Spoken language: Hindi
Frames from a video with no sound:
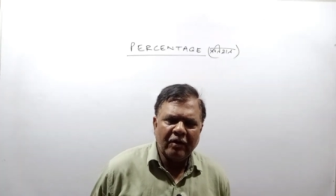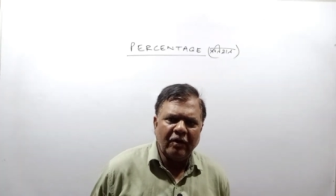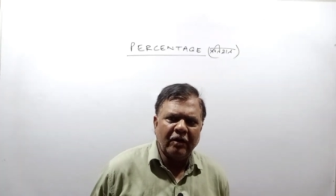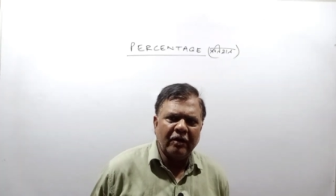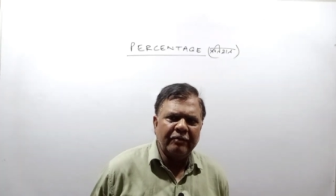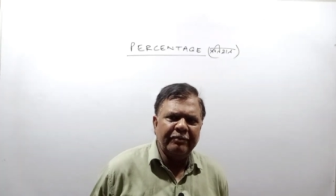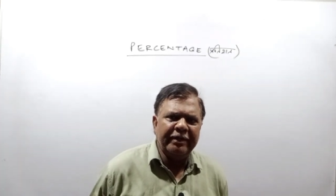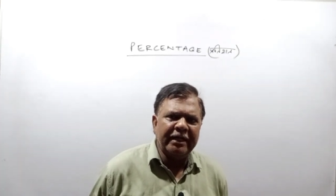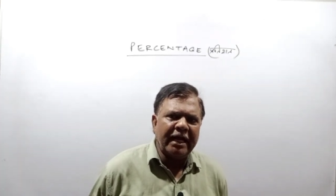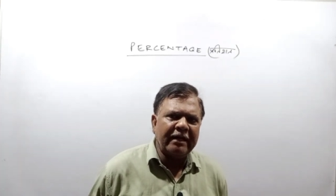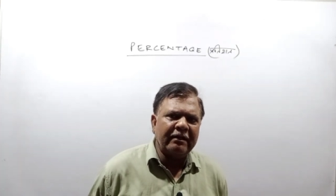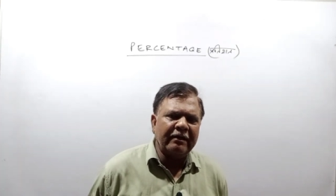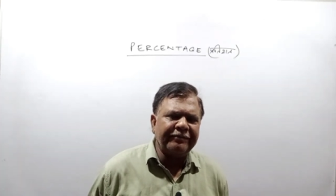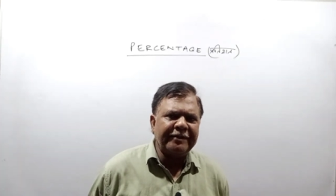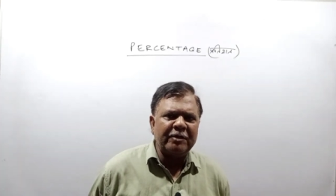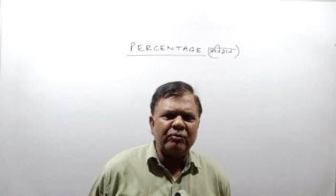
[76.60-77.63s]
और बिना
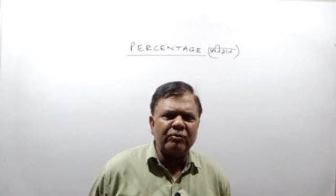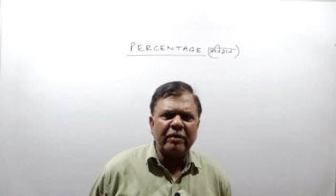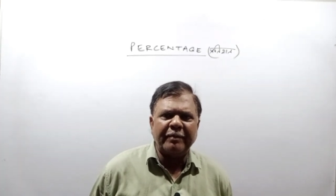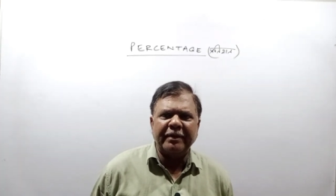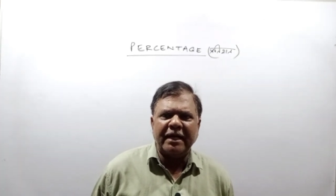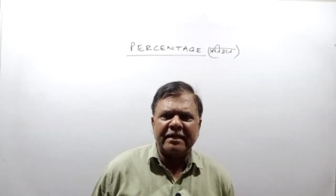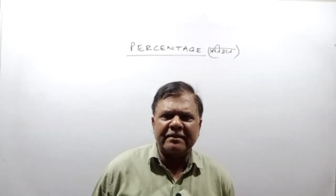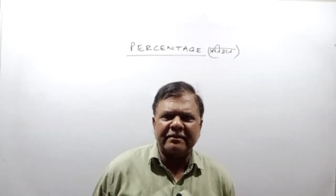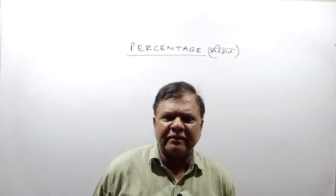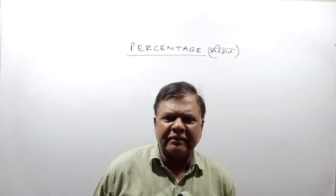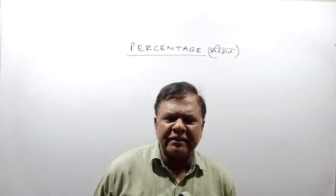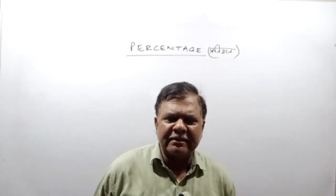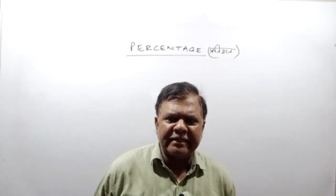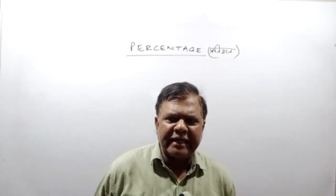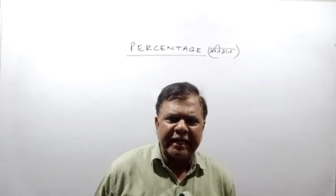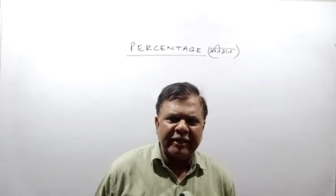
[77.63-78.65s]
रफ किए हुए बना सकते
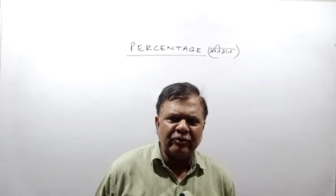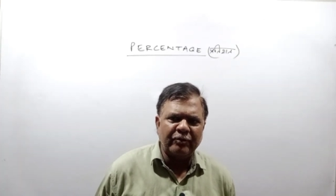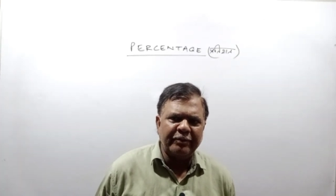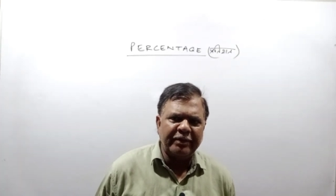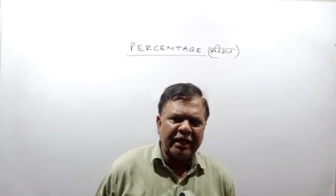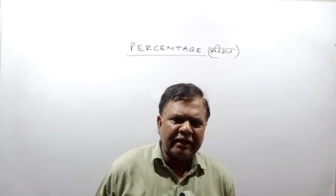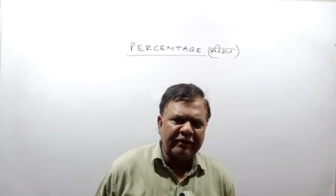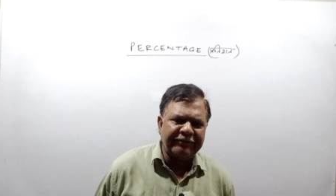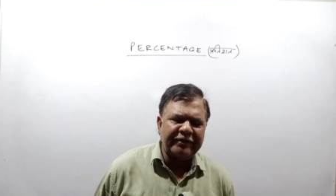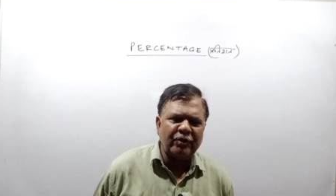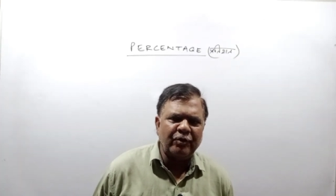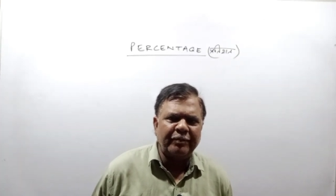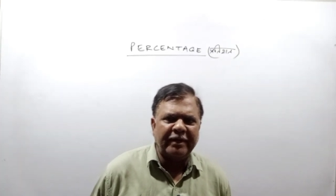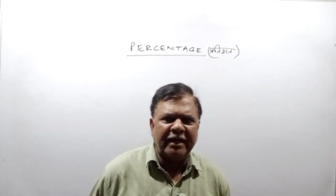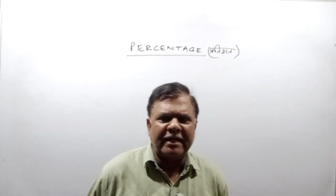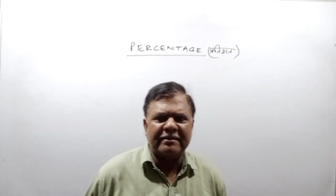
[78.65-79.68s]
हैं चाहेंगे तो बिना रफ किए
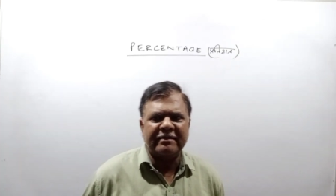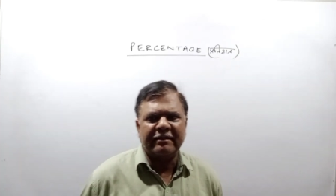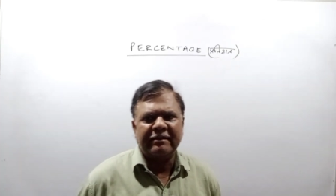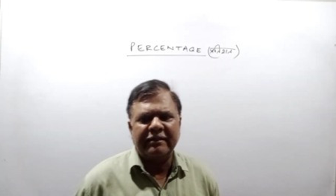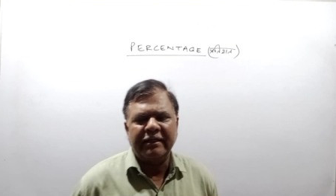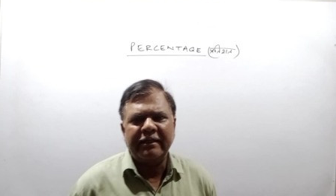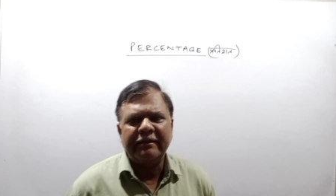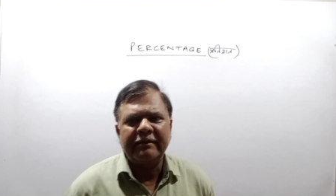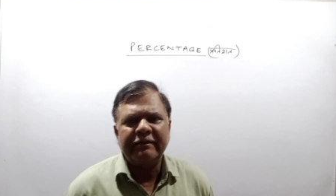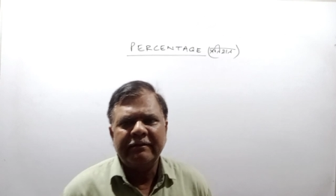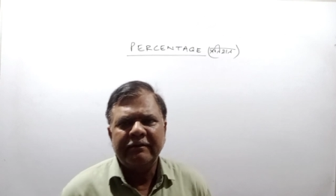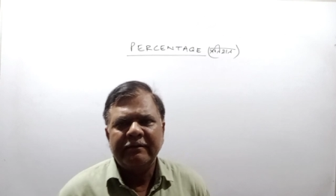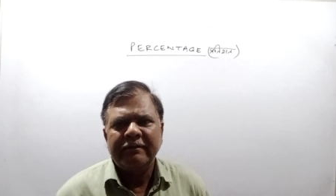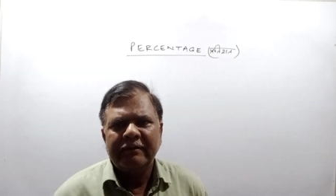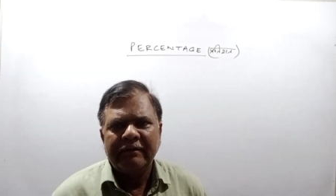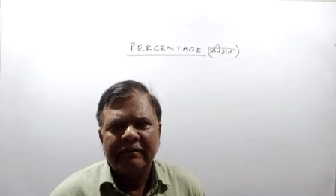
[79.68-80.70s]
हुए बना सकते हैं
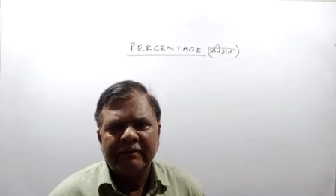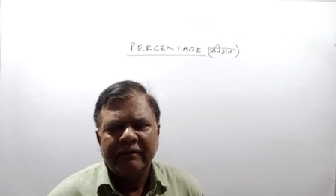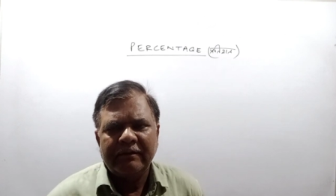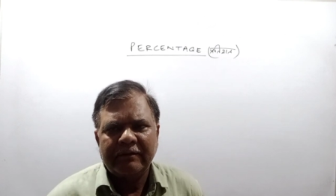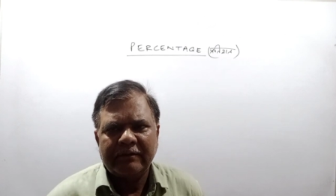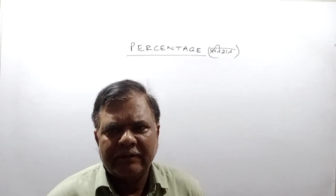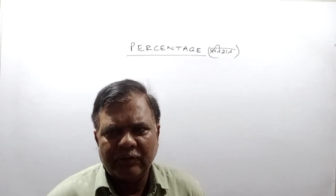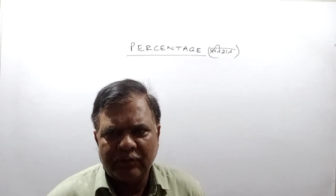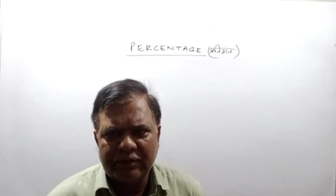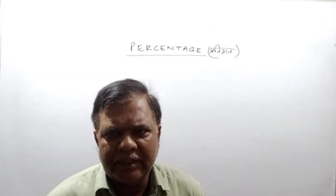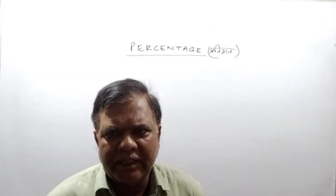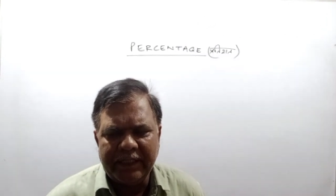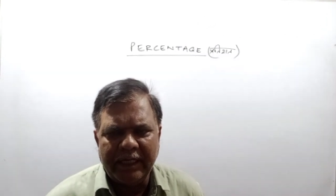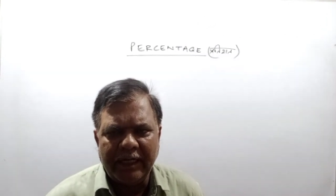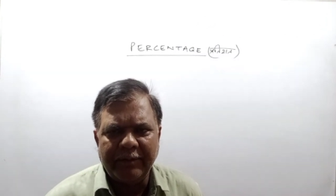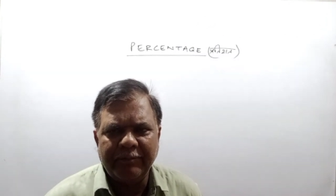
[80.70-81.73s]
तो
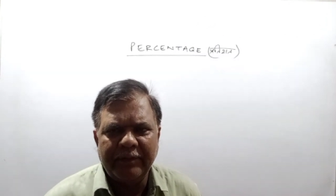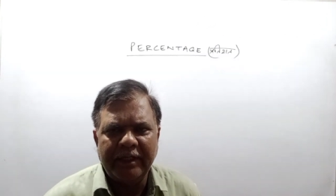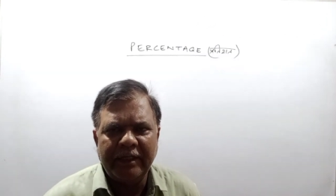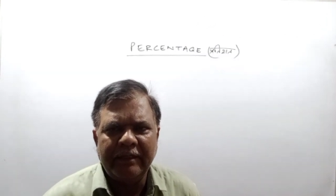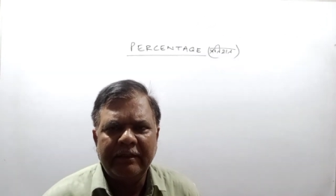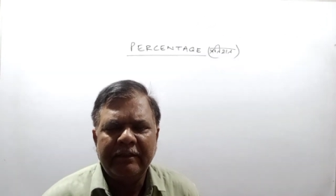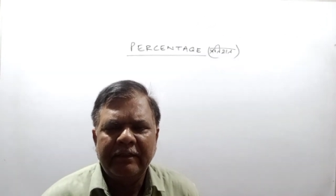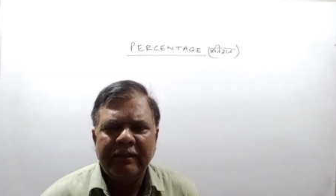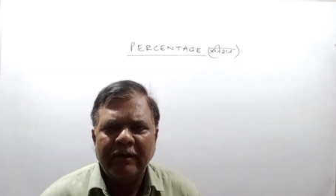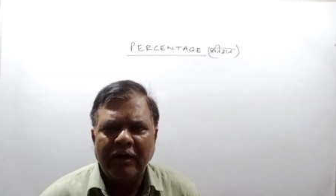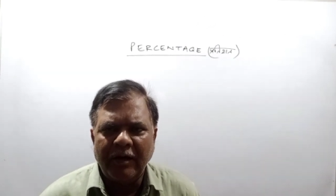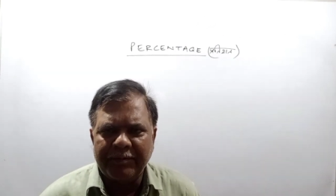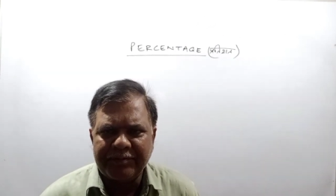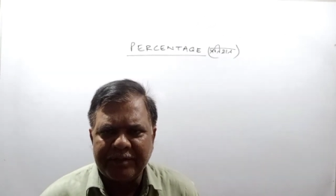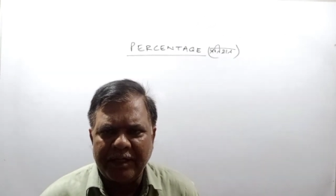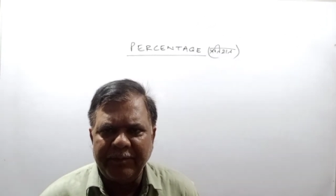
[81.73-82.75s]
यदि हम
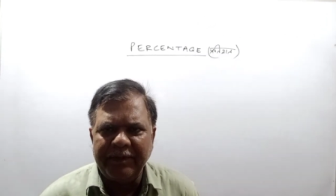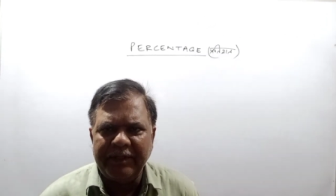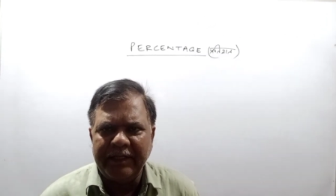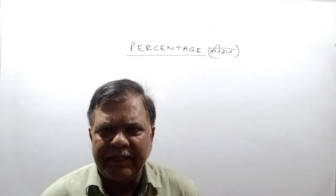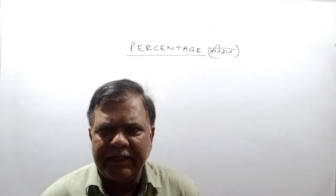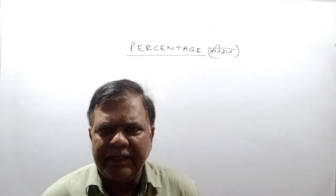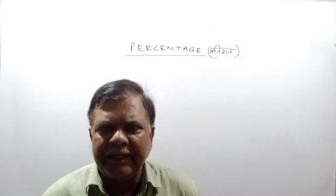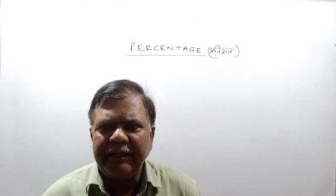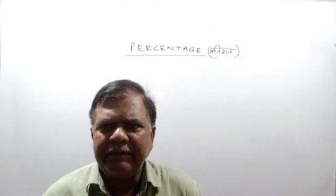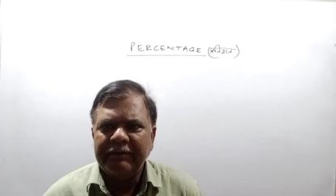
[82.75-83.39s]
ऑप्शन भी दे दें